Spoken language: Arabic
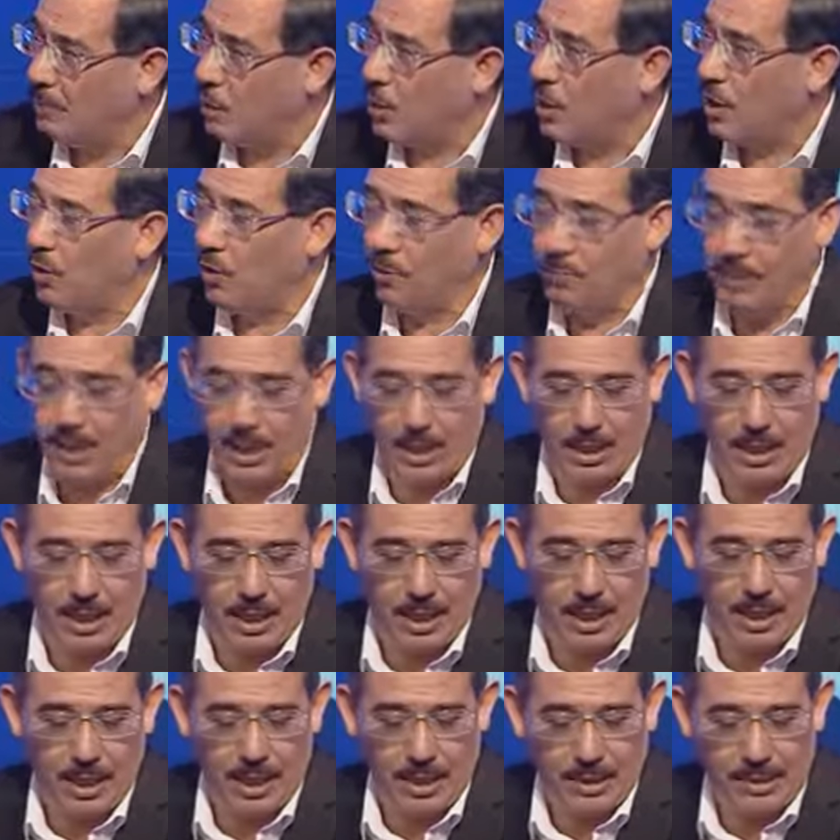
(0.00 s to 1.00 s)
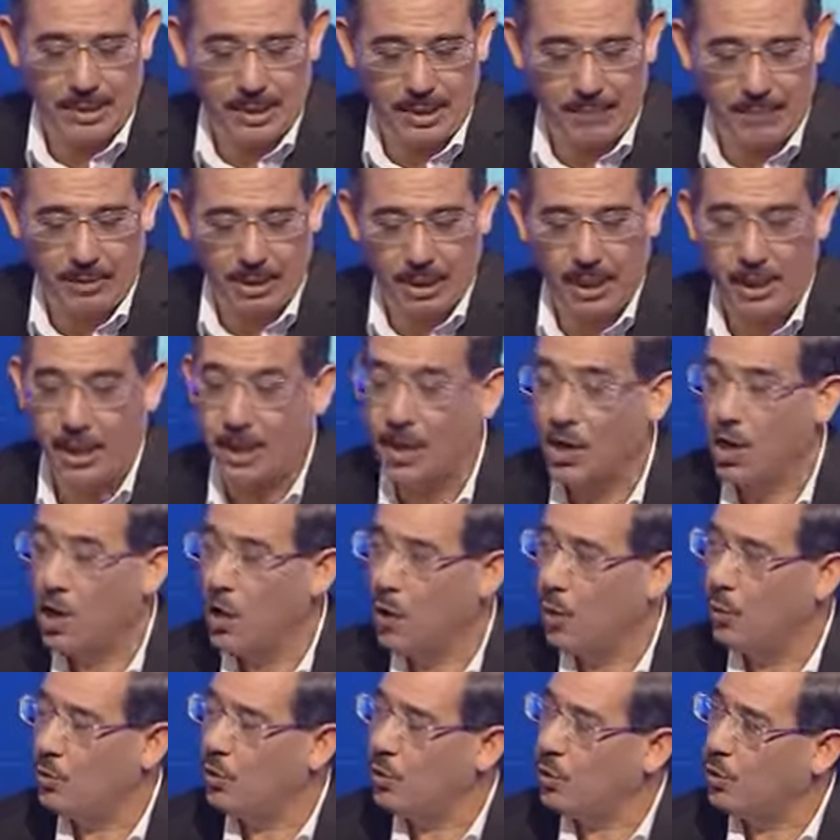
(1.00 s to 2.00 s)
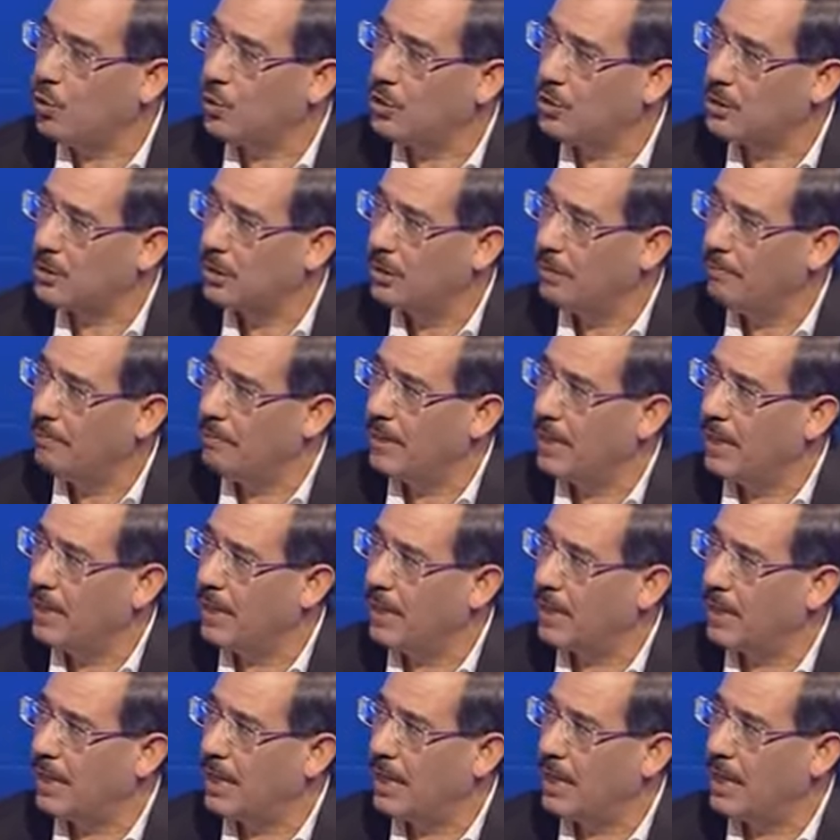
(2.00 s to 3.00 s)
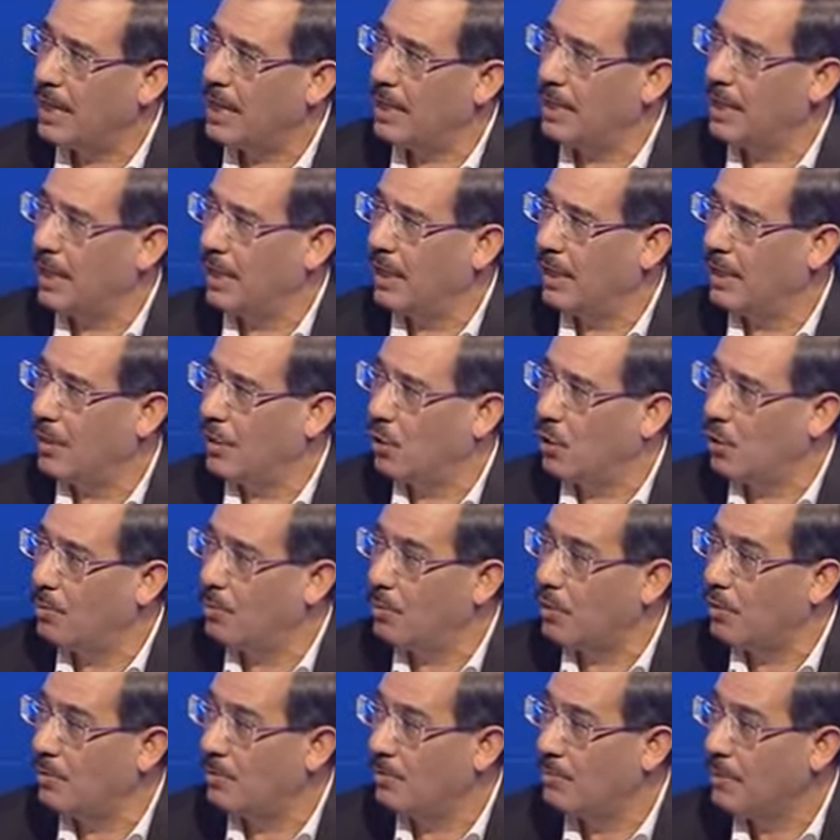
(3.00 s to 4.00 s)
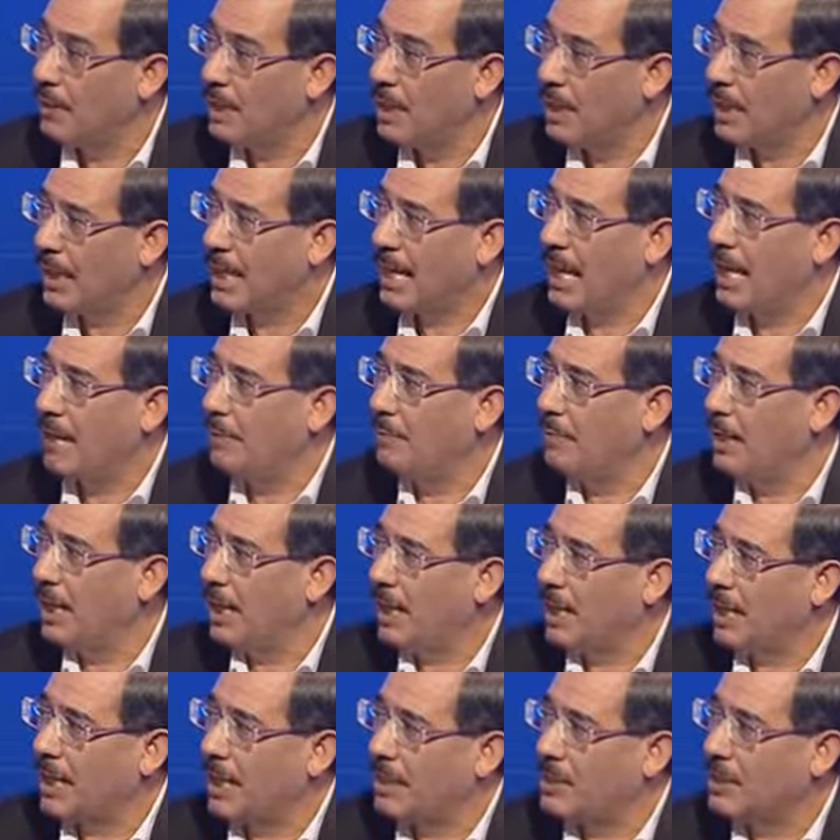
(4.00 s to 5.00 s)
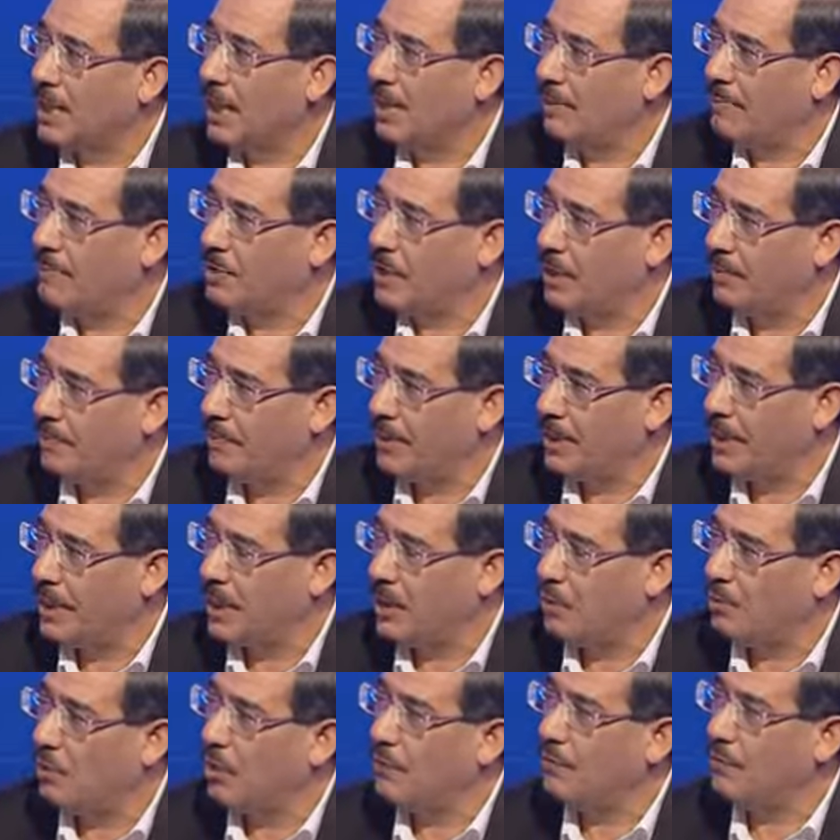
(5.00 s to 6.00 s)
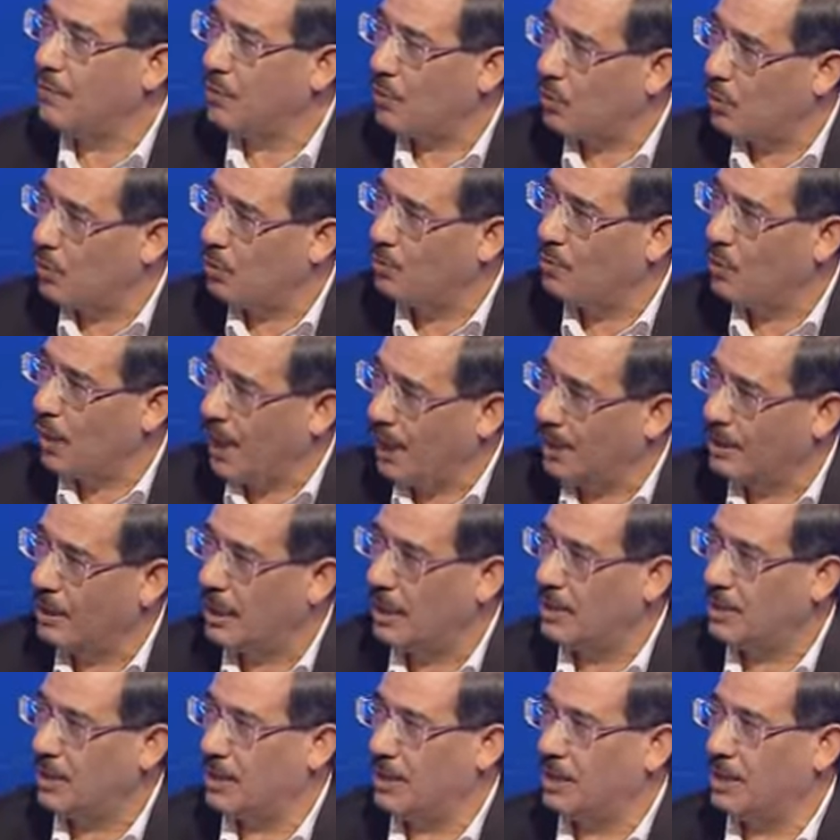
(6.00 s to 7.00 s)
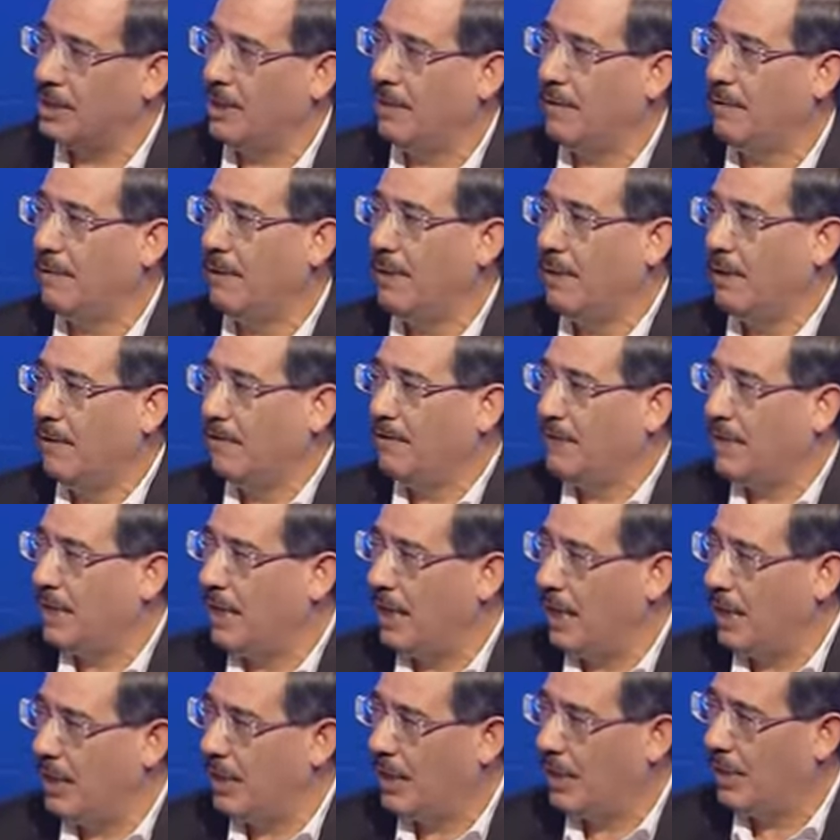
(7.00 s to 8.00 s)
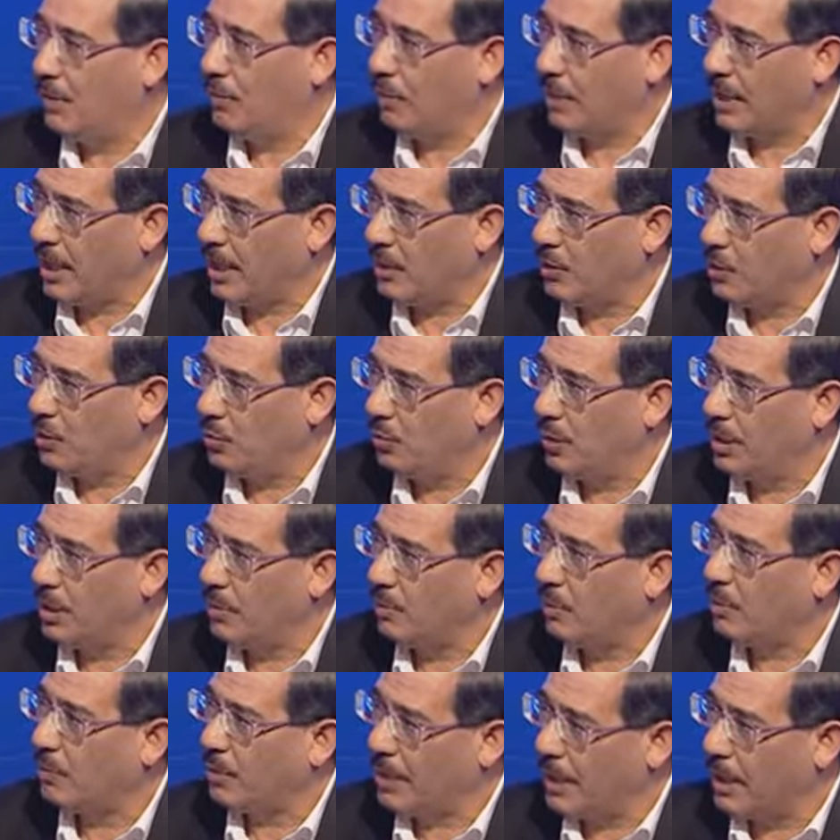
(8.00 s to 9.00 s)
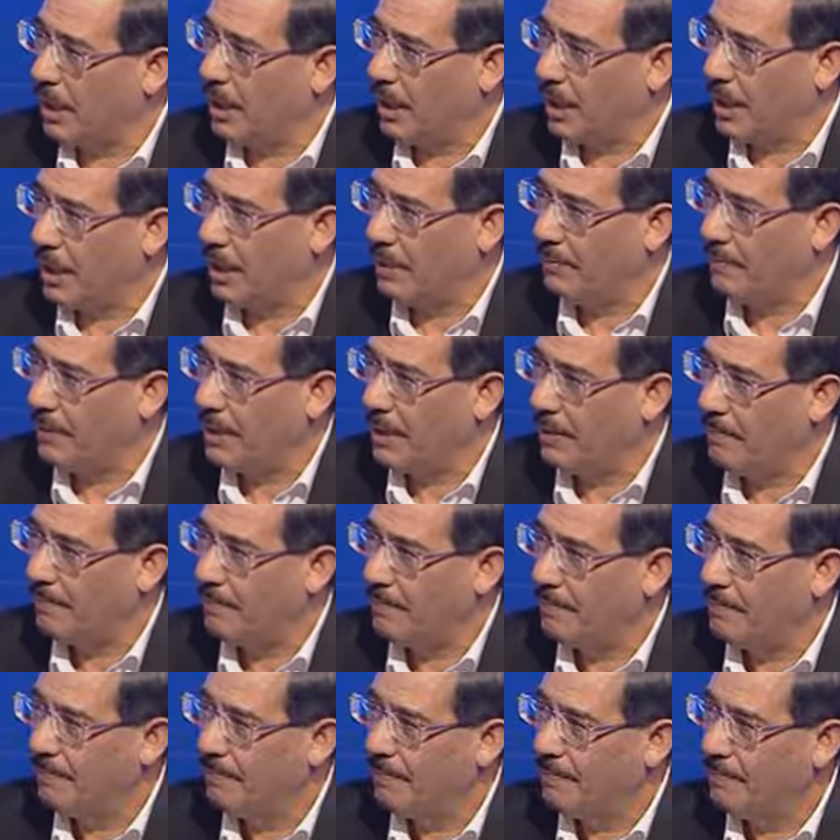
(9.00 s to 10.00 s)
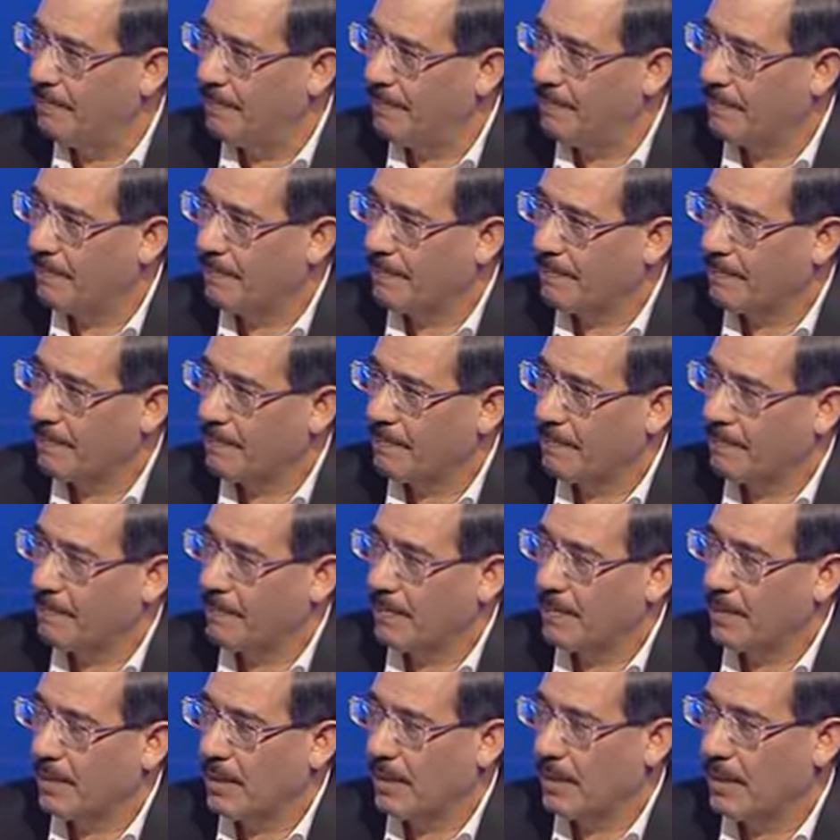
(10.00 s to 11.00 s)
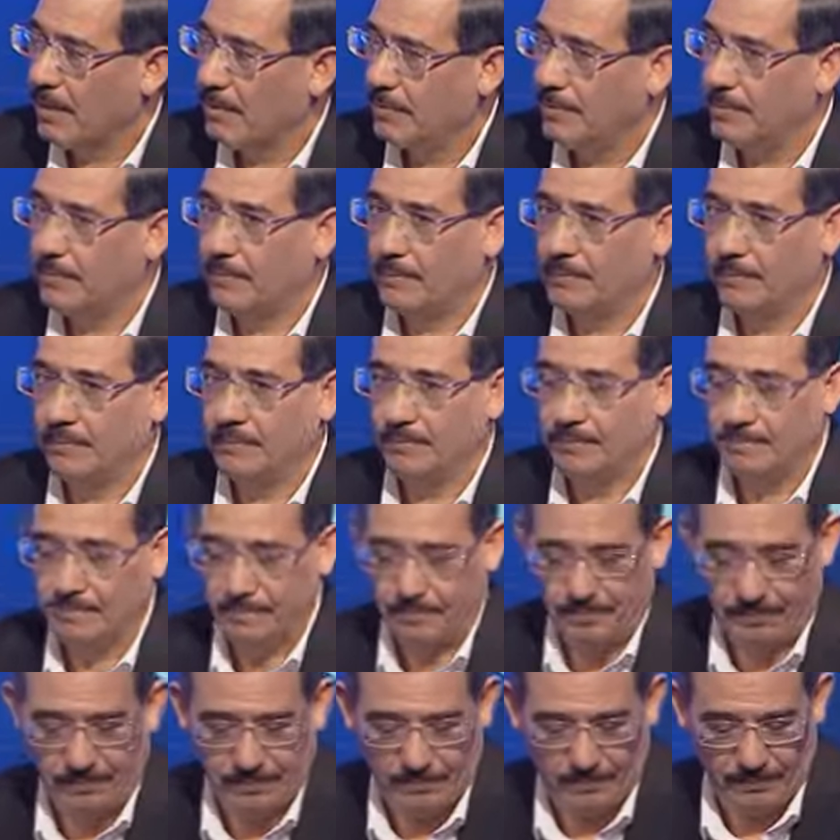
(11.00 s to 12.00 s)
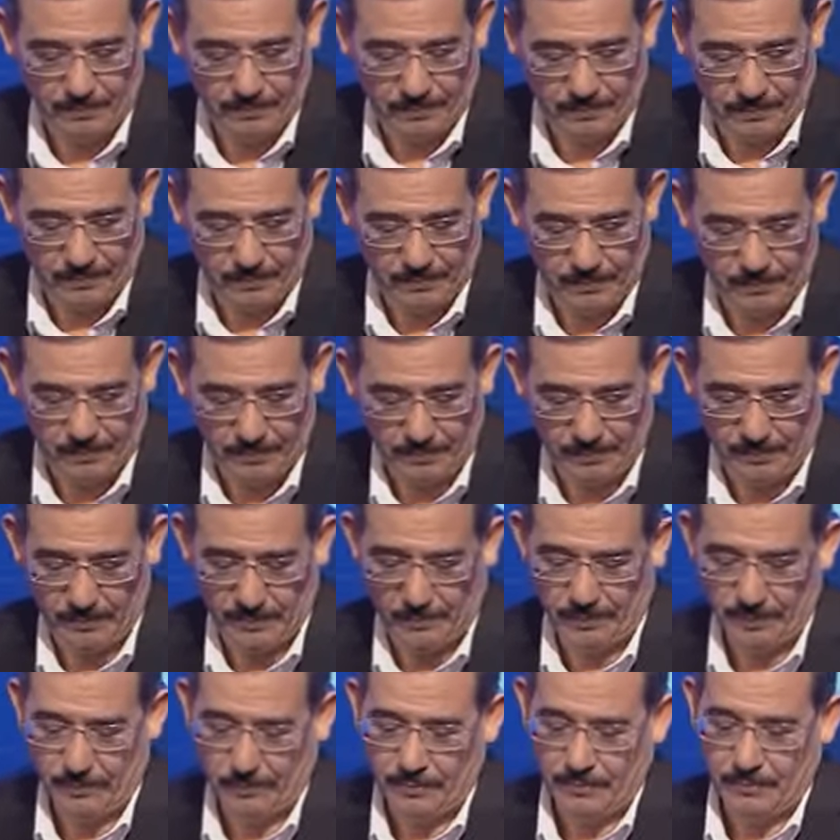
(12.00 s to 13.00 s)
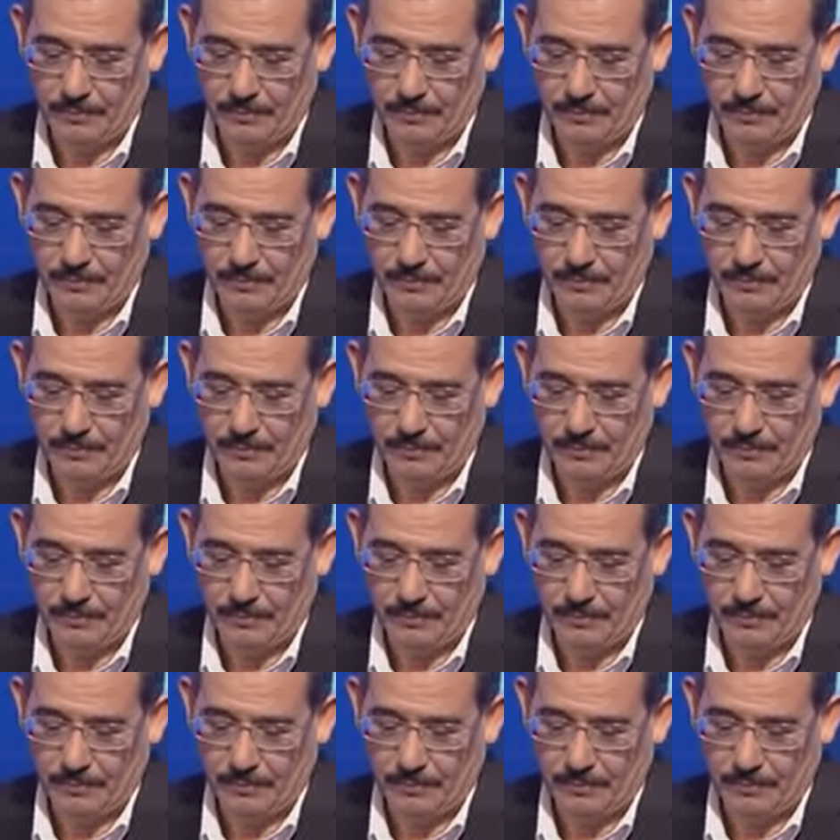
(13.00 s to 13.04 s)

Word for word: المقاومين السابقين ويخرج من هذا القمقم كعملاق كشعب جبارين ويفرض اليوم معادلة جديدة في الوضع الدولي والوضع الإقليمي بسم الله الرحمن الرحيم شكرا على الاستضافة